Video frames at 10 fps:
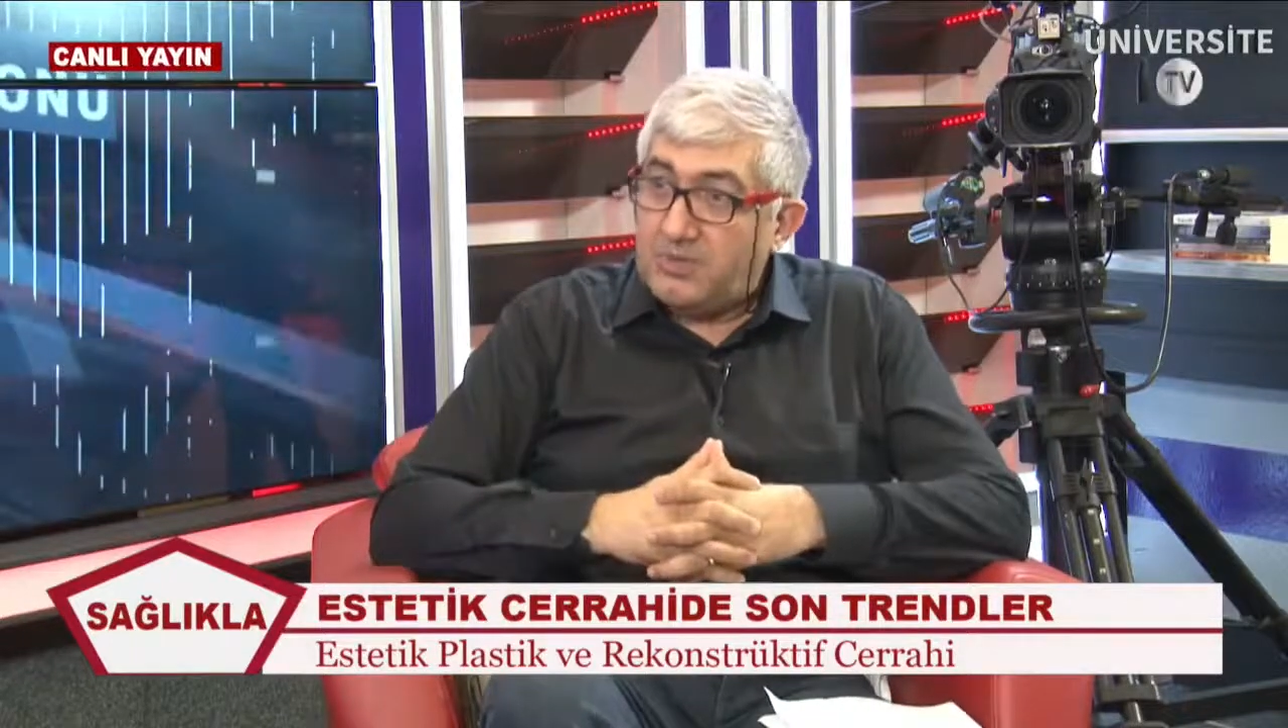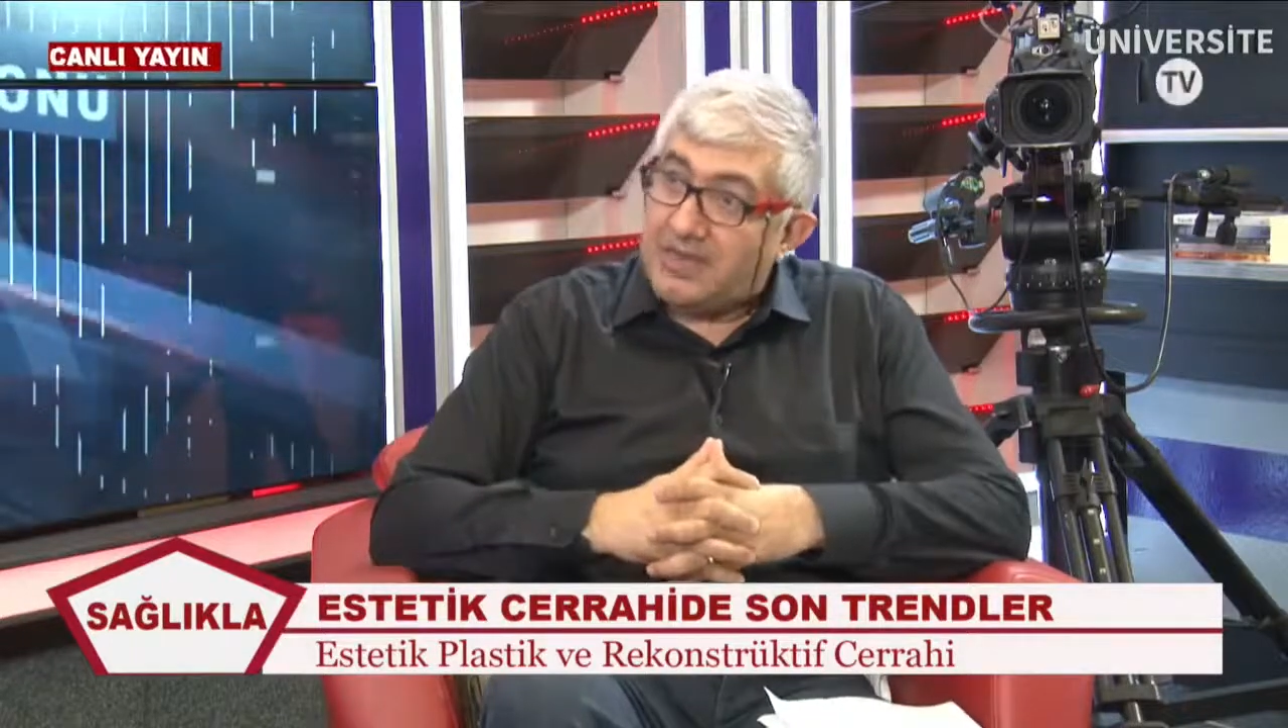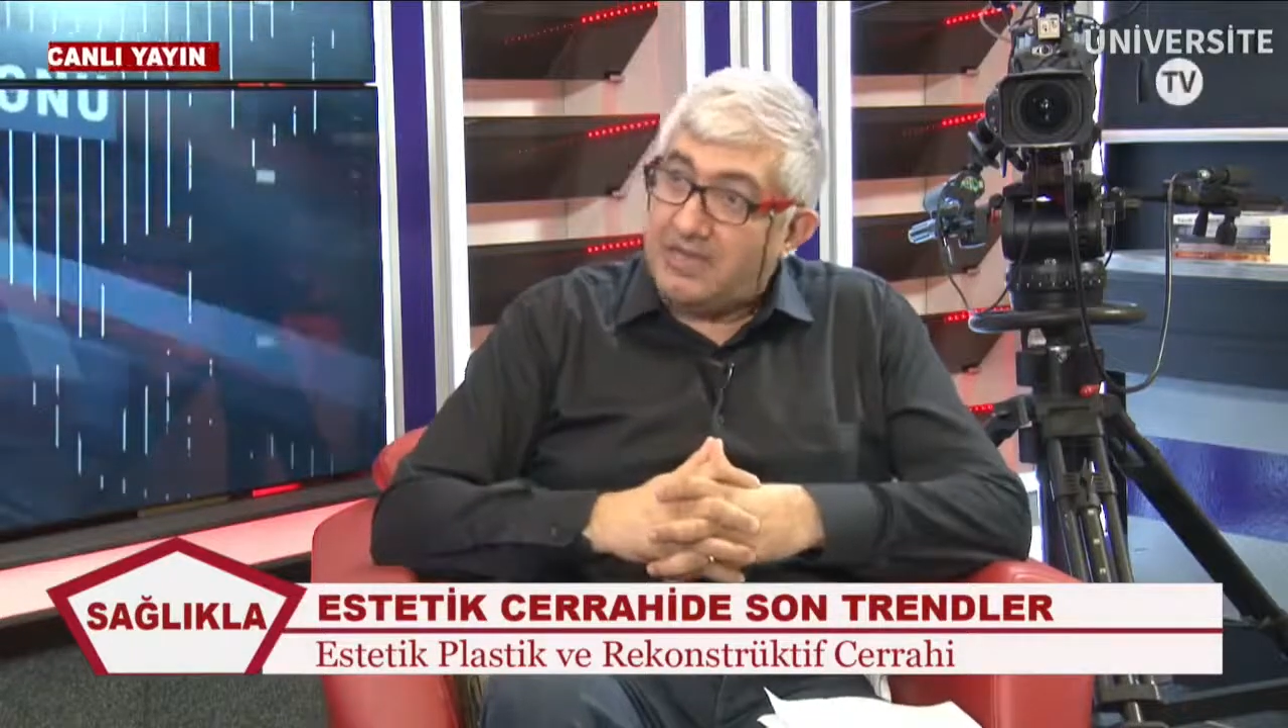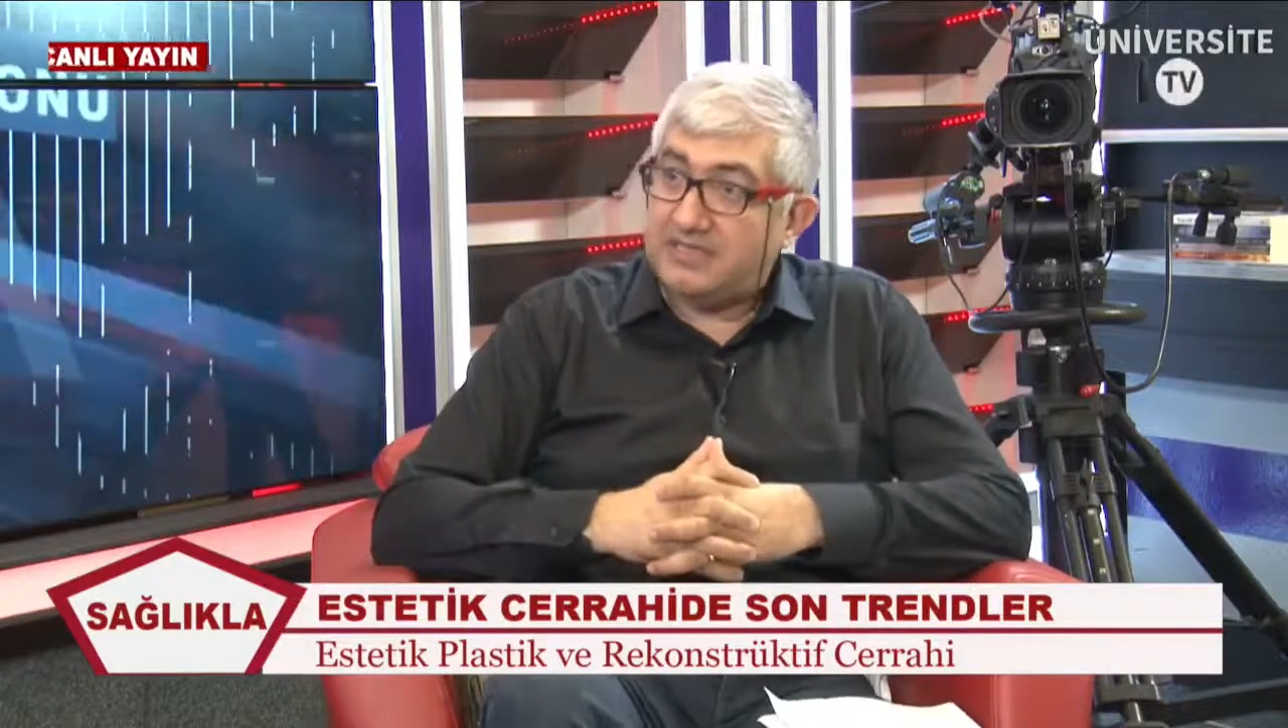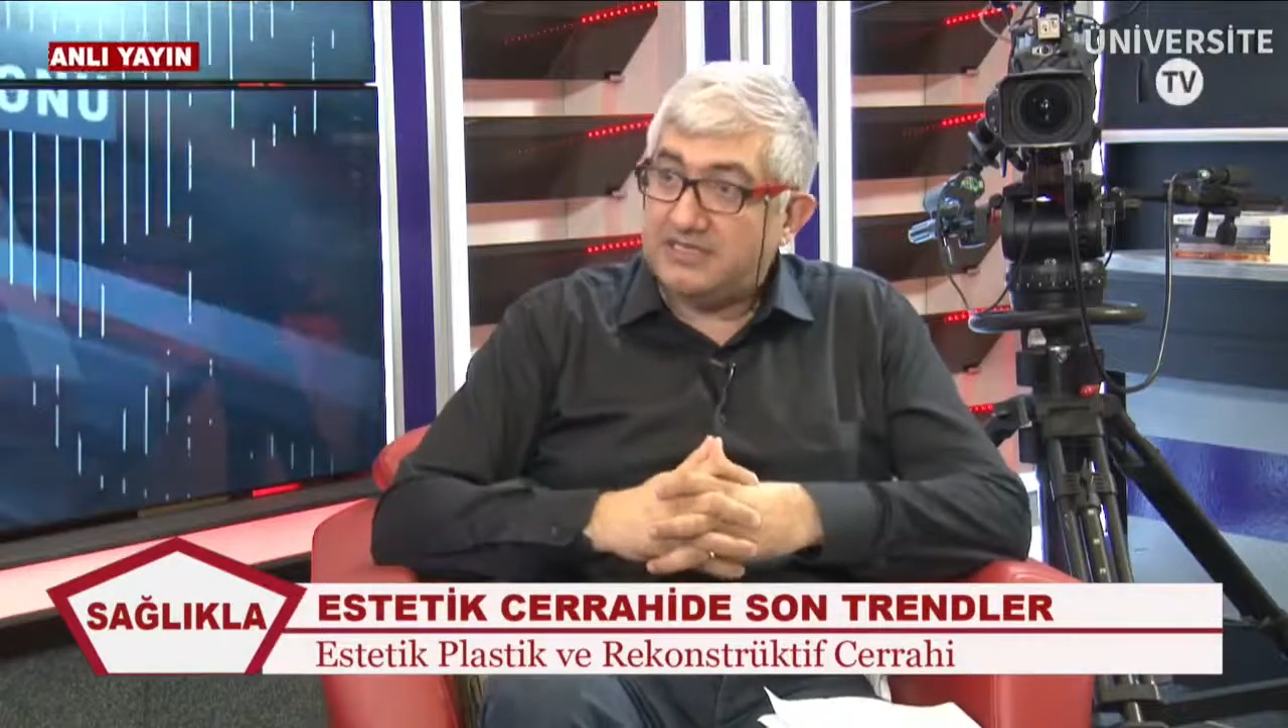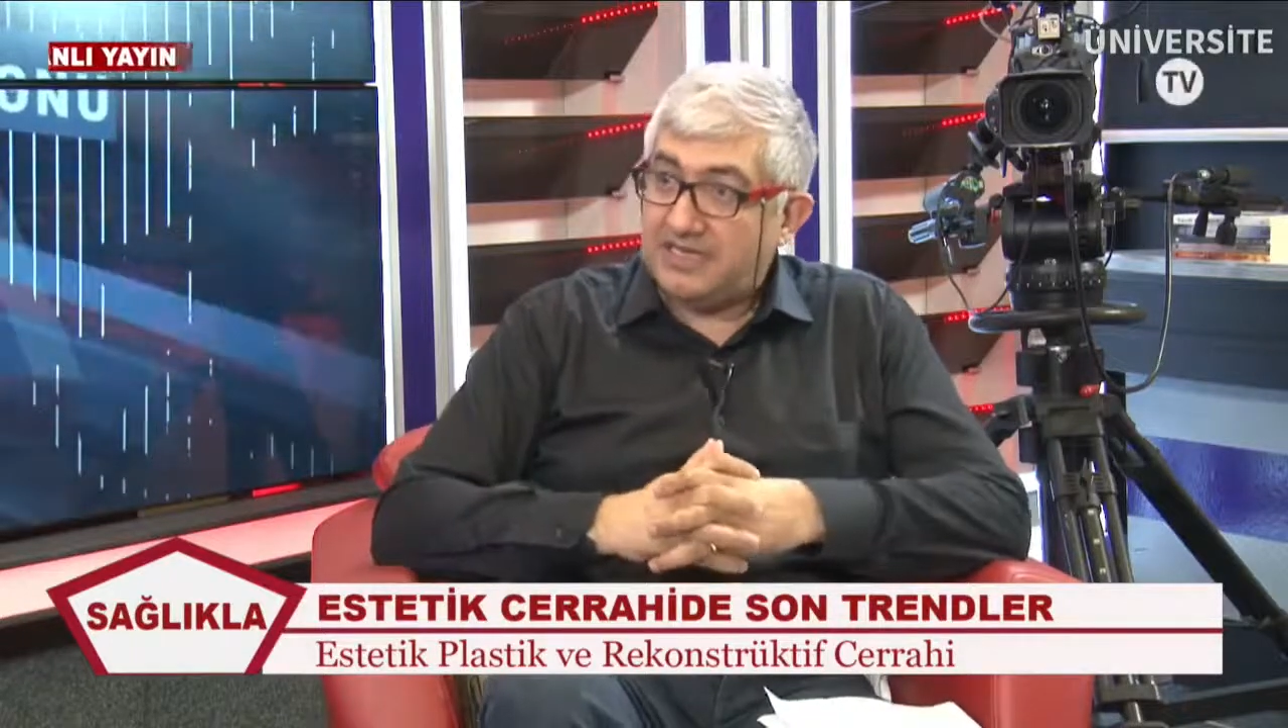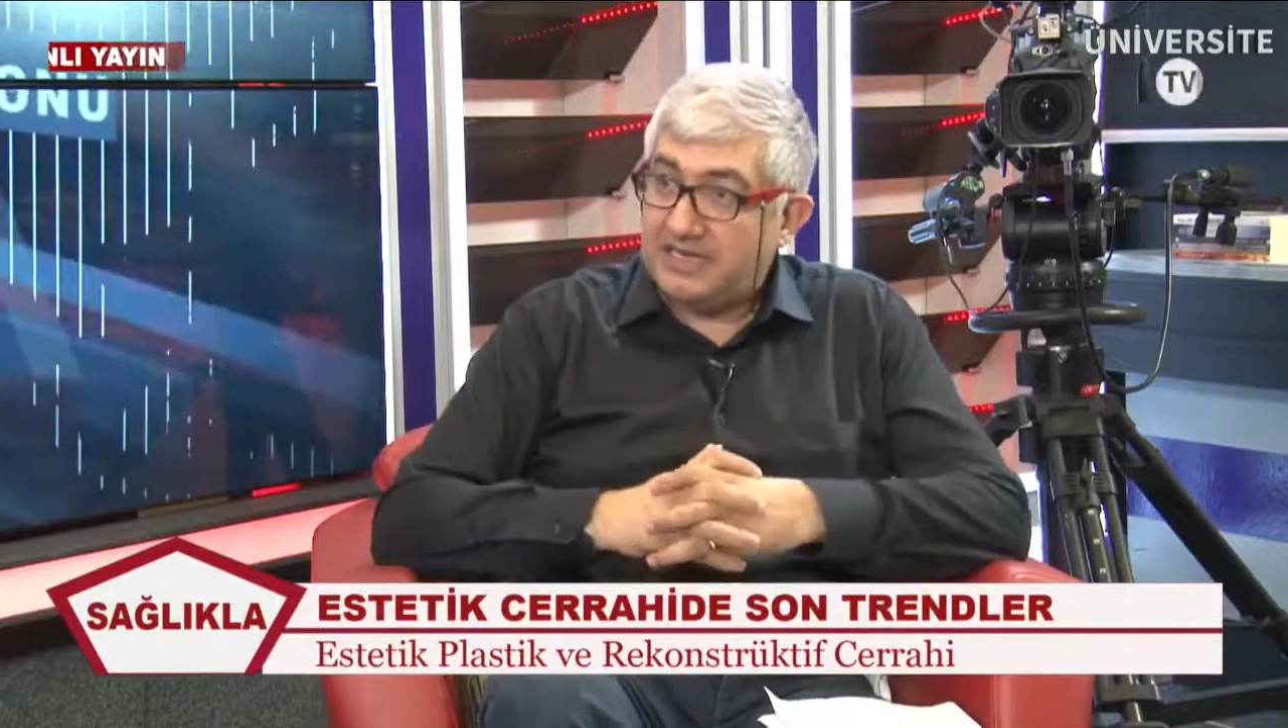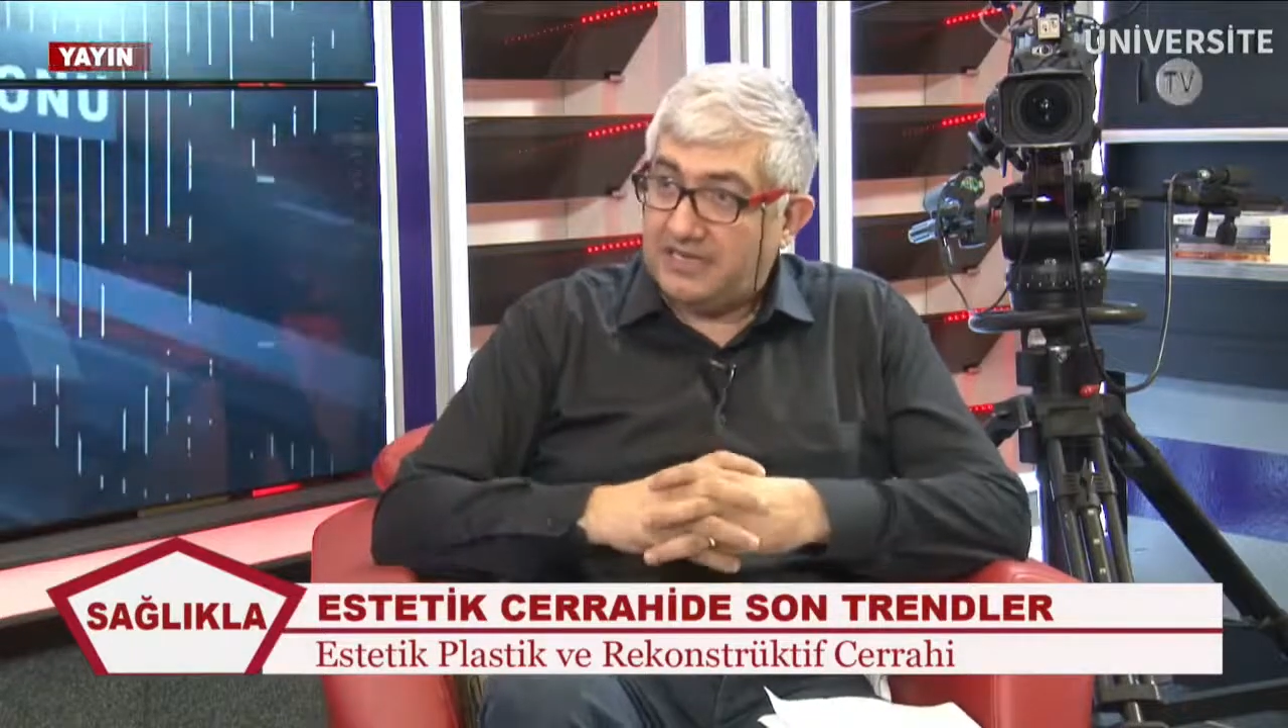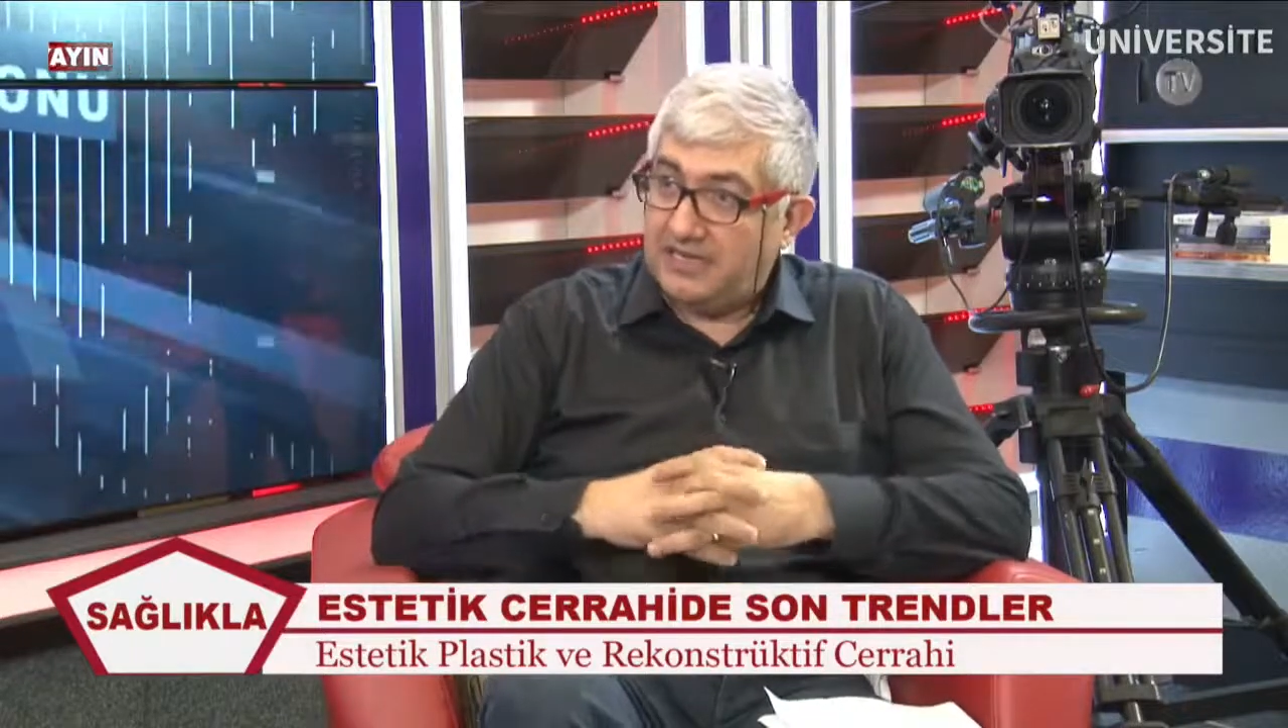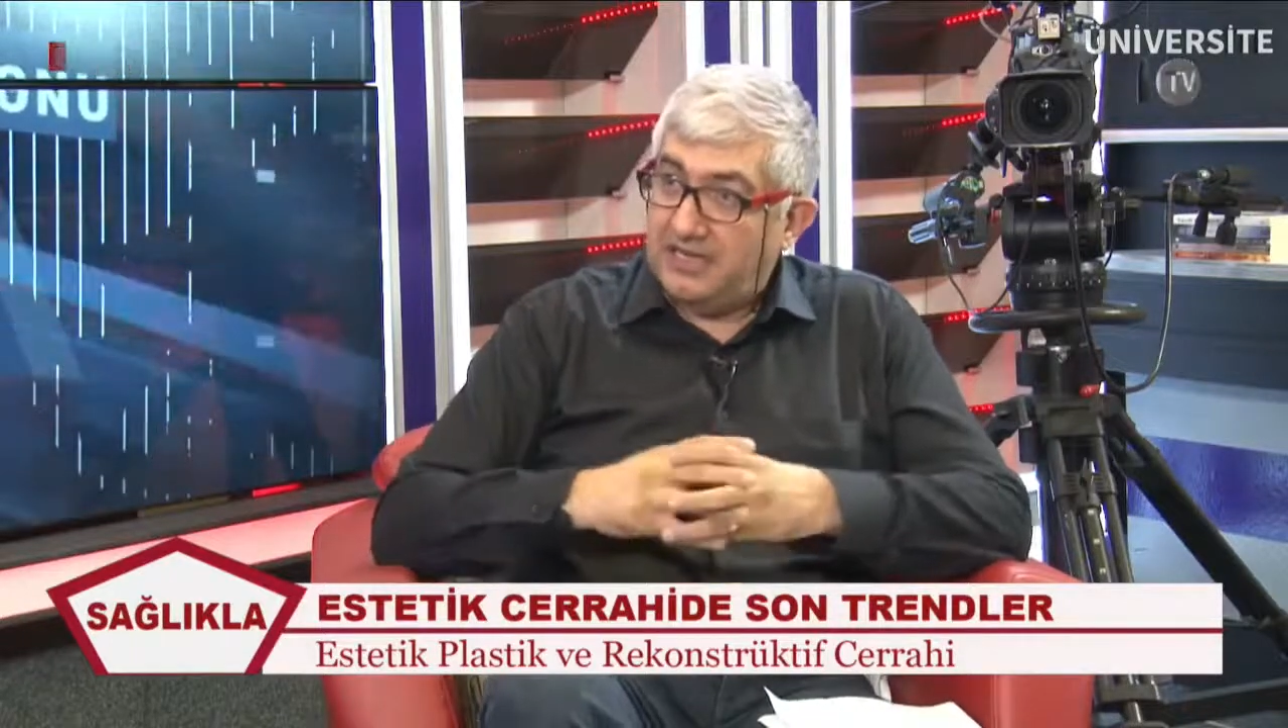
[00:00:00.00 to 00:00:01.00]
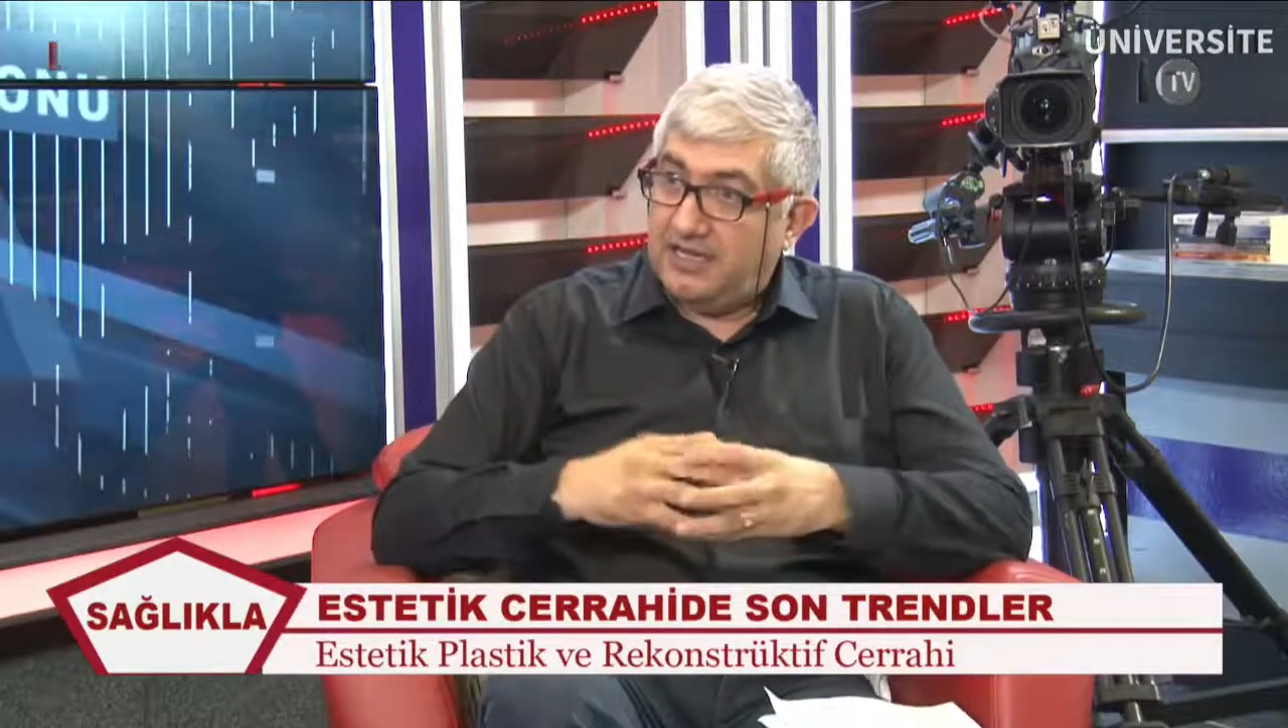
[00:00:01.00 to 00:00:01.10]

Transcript: meme kanseri